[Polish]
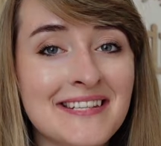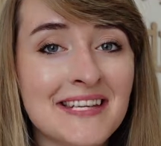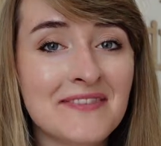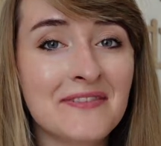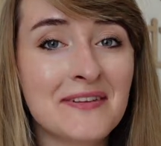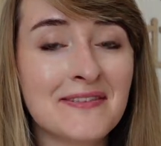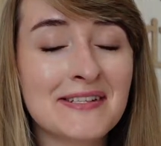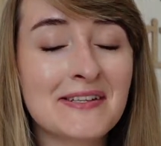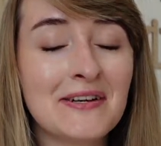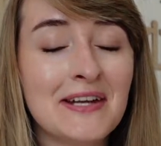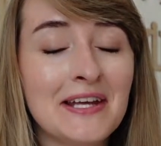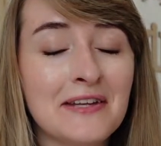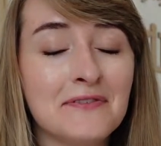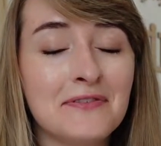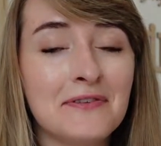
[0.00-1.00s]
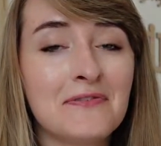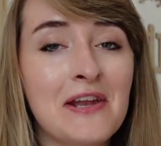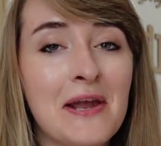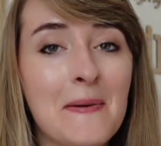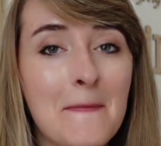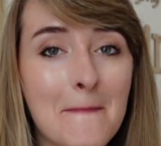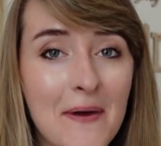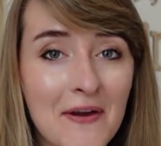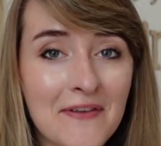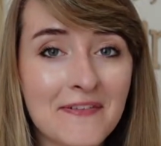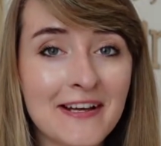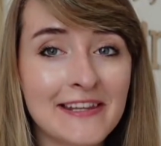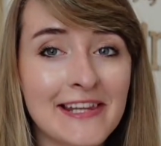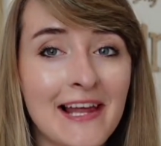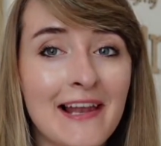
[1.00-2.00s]
Cześć, witam Was w kolejnym filmie na
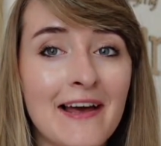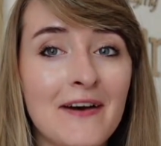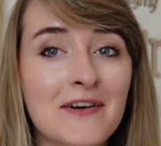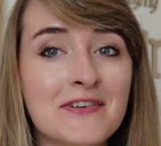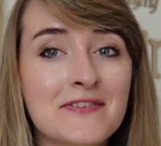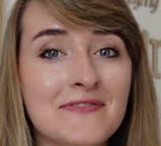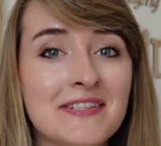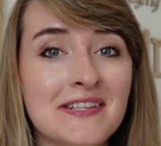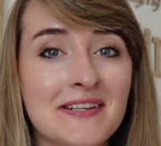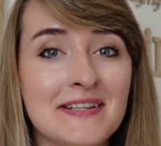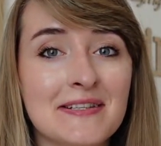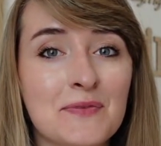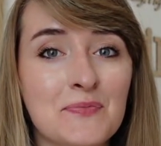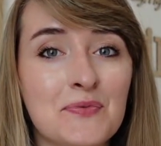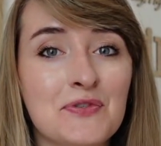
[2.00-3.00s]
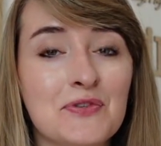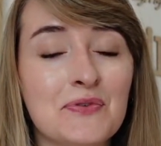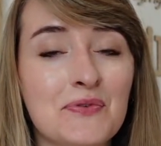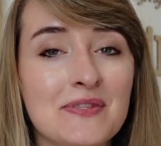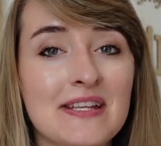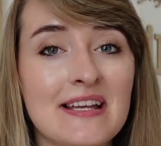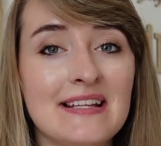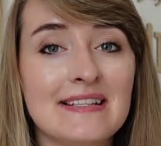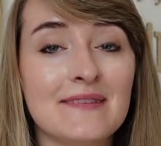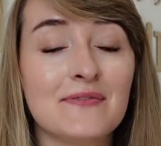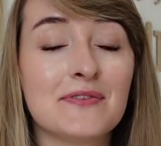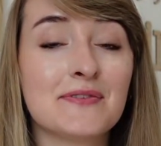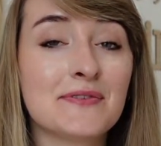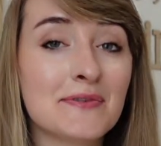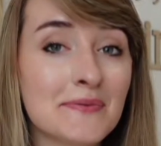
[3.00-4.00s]
moim kanale. Oczywiście na samym początku zachęcam
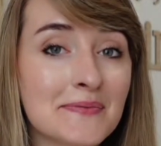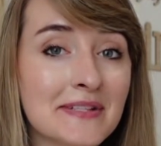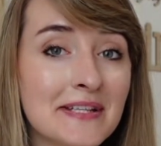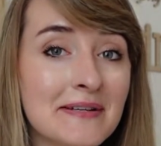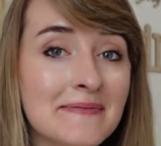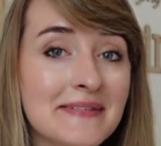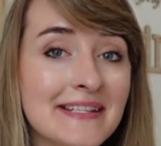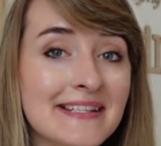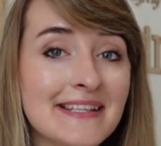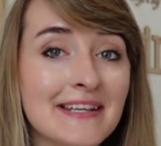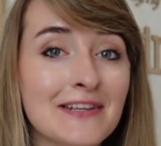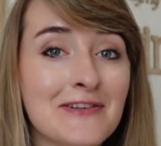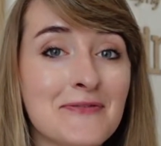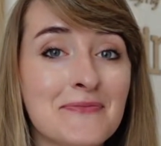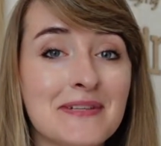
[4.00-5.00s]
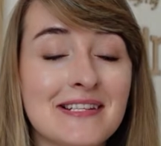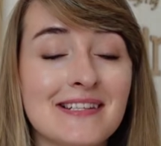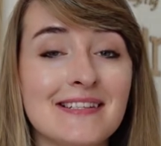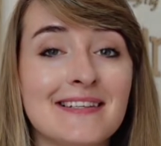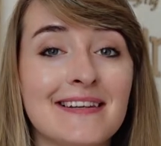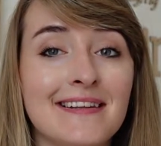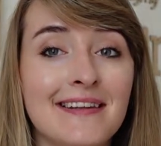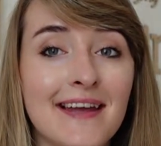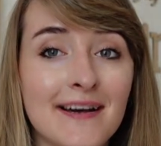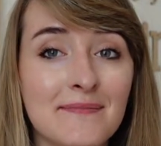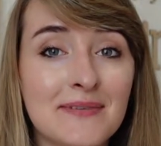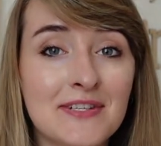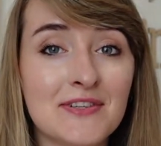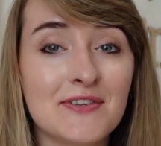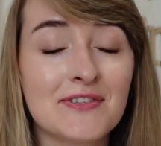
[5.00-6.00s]
do subskrypcji, dzięki temu będziecie na
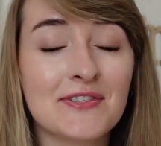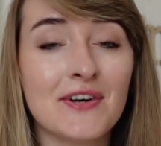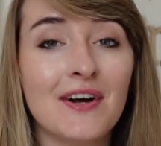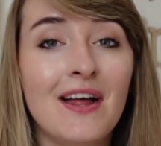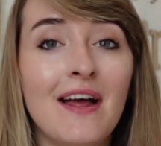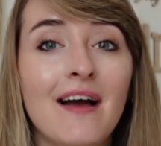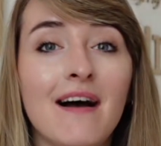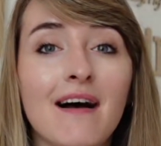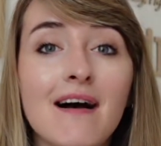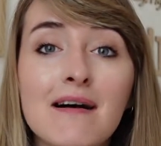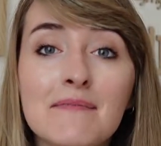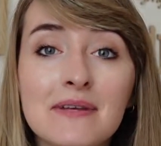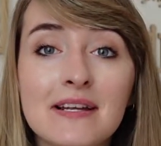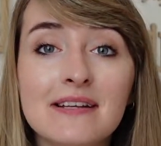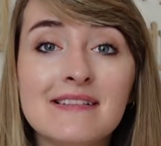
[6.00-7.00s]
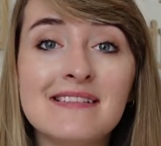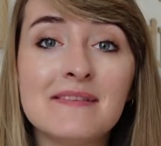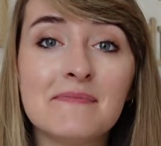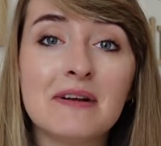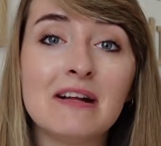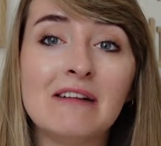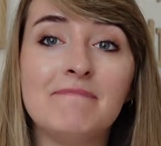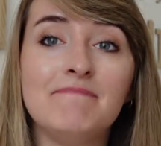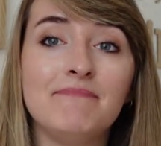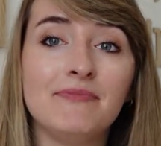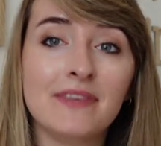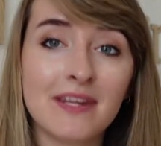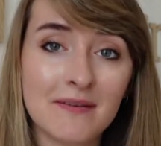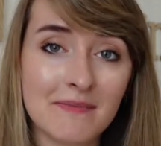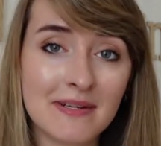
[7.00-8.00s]
bieżąco, a my lecimy,
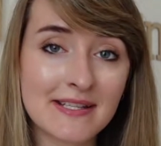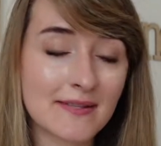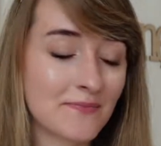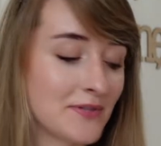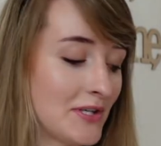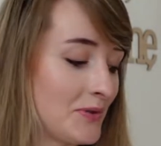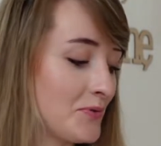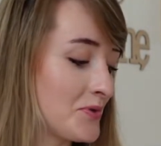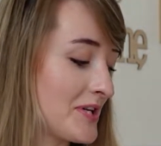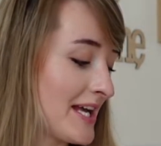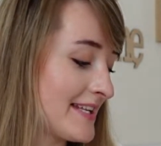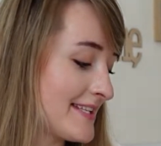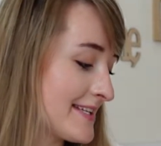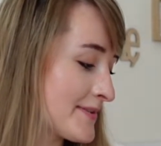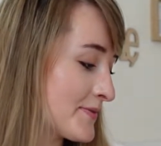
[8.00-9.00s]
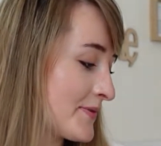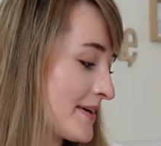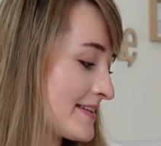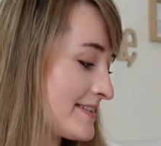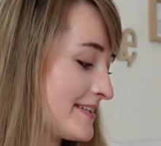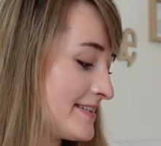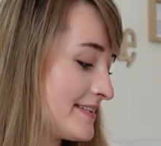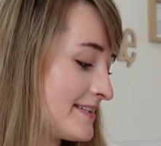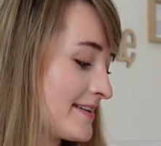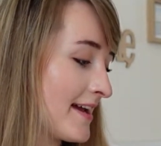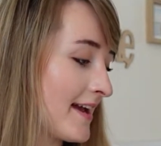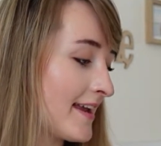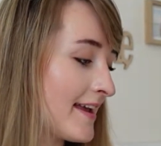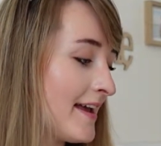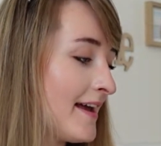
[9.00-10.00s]
nie ma co przedłużać i słuchajcie,
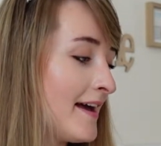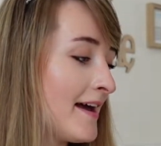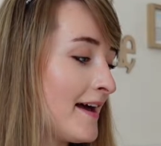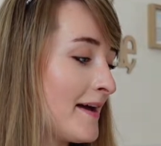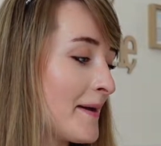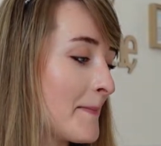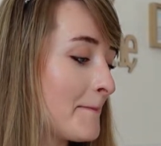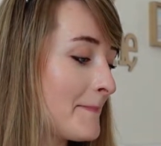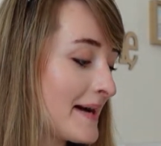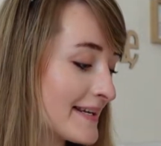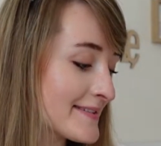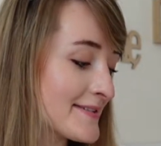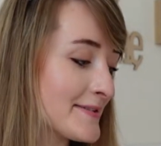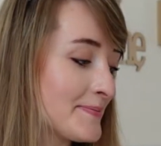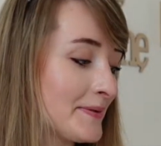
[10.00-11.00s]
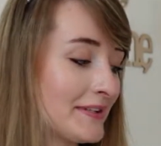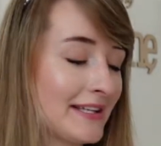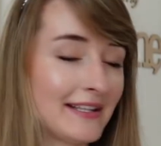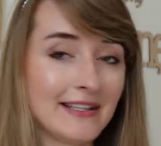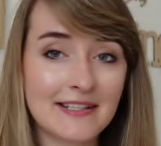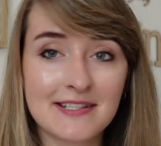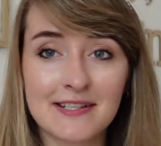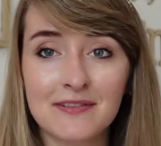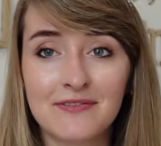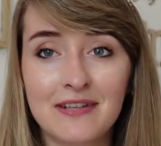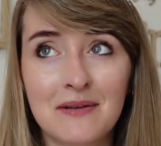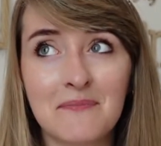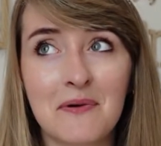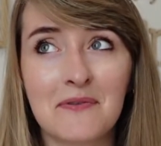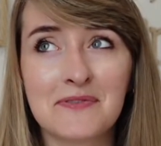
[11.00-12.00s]
dzisiaj e, bardzo spontaniczny
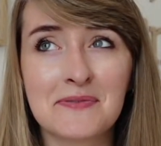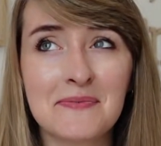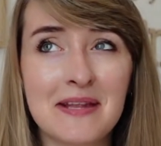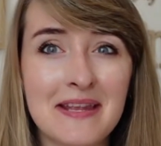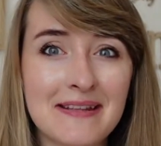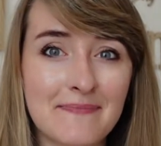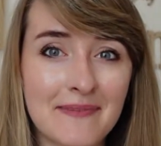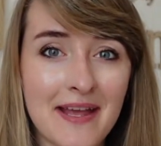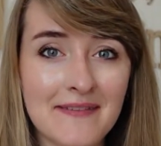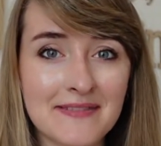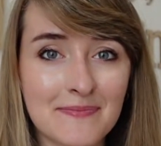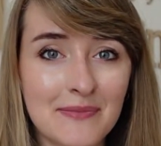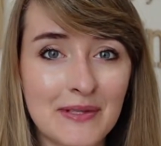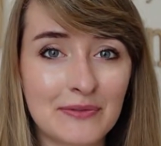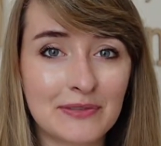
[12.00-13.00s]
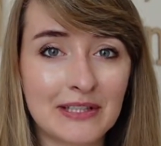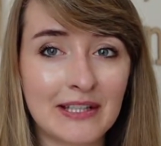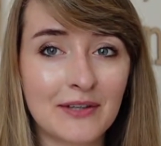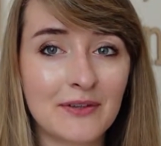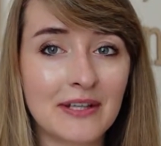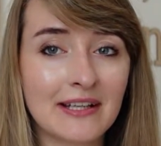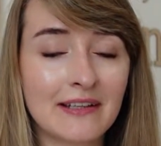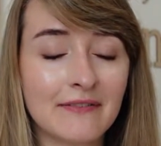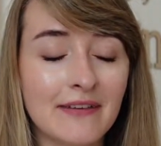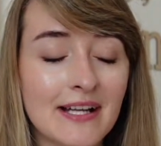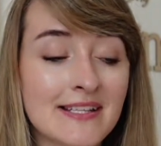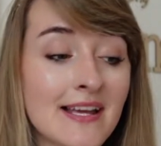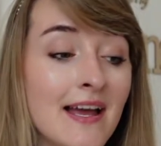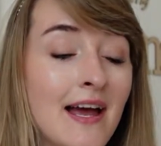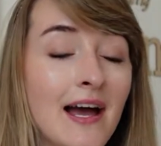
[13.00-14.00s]
film, bo w sumie nie miałam zamiaru takiego
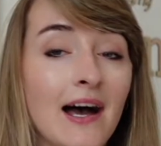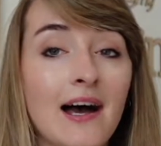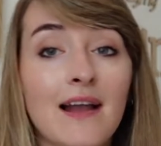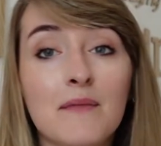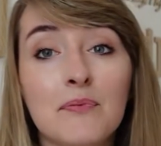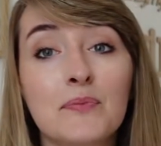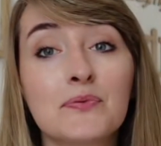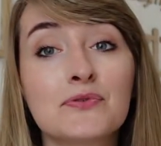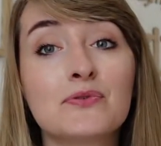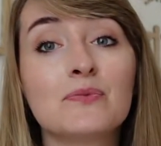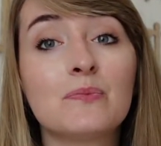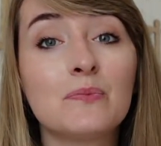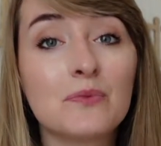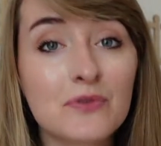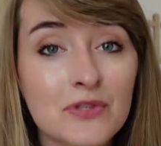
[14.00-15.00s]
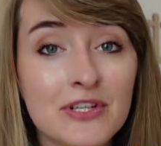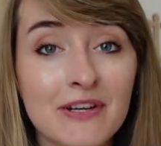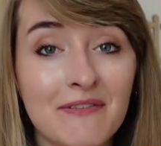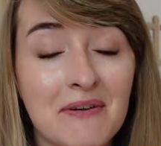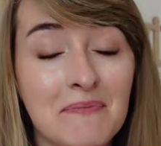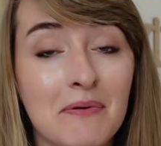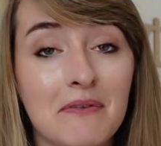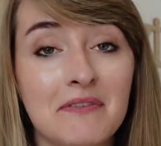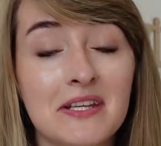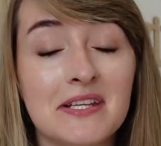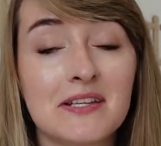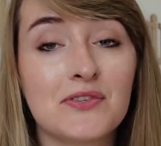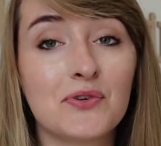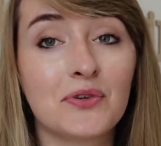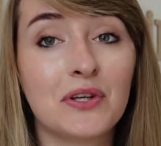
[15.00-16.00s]
nagrywać, ale po prostu muszę Wam
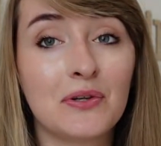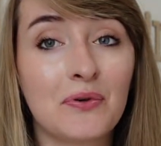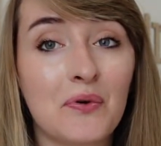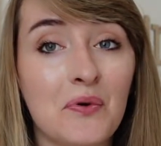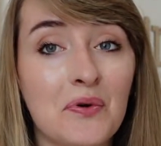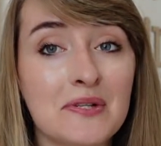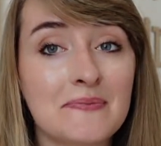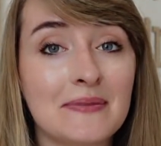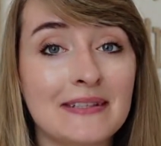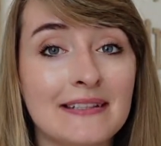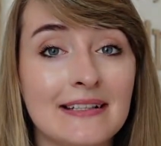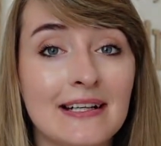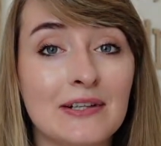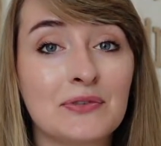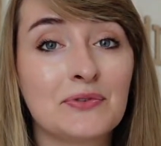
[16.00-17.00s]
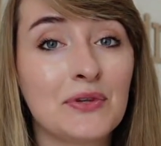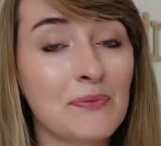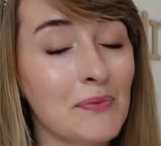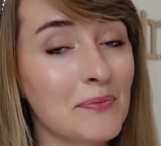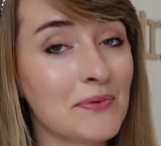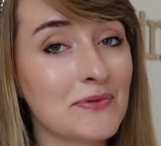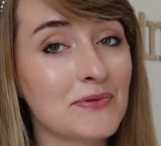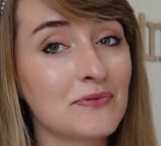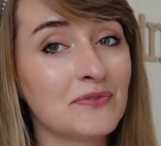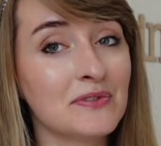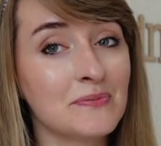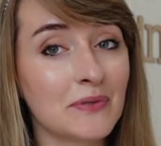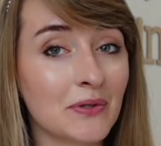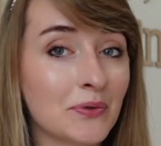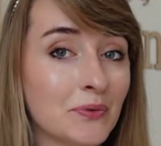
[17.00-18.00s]
powiedzieć o kilku kosmetykach, które po prostu w
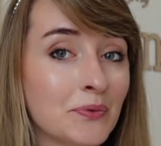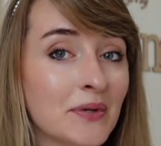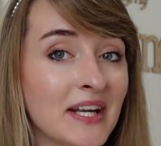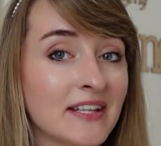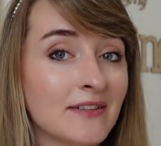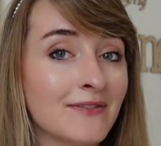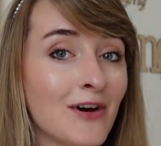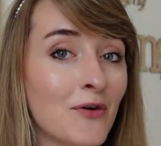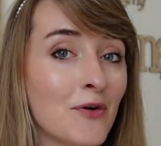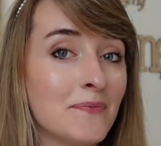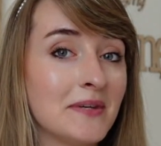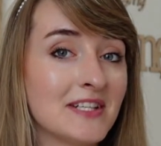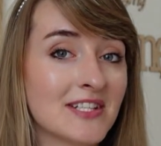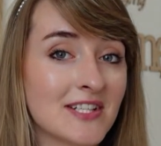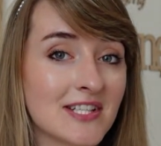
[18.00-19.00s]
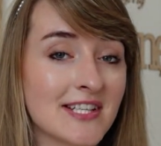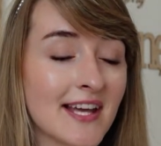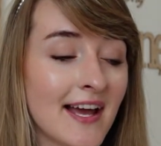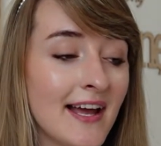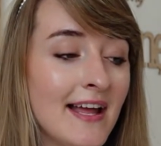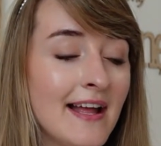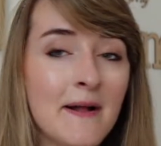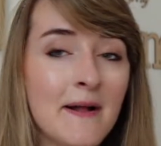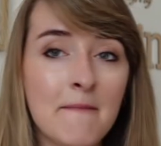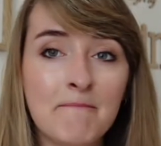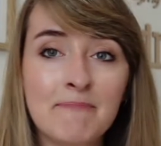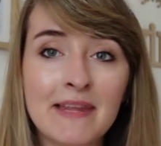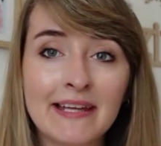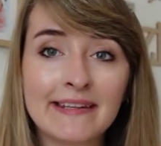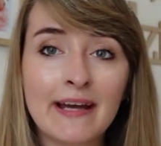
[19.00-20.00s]
tym roku uratowały mi życie,
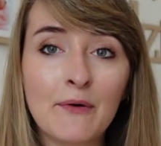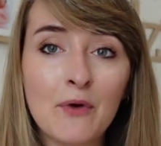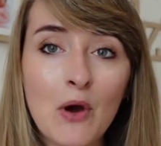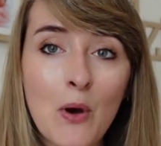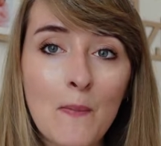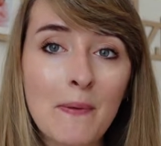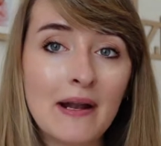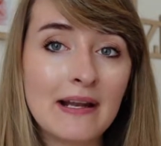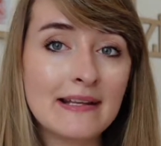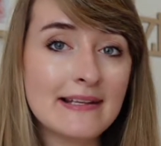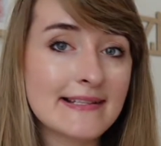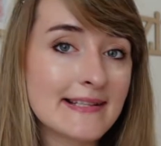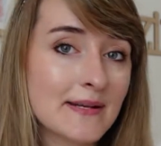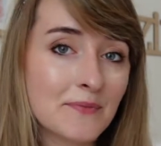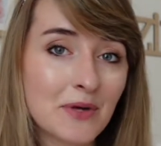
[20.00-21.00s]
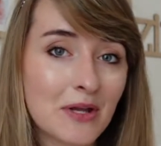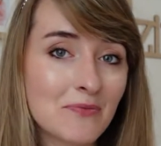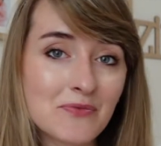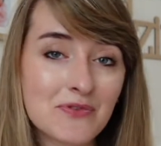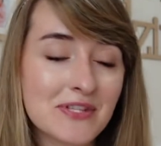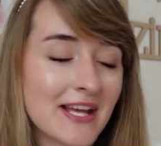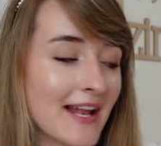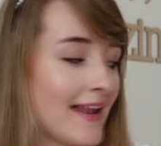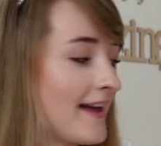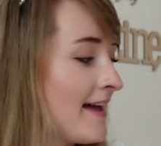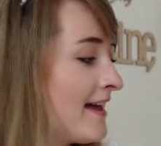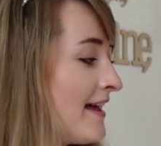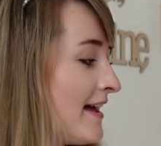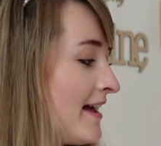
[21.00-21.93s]
nadały opaleniznę mojemu ciele.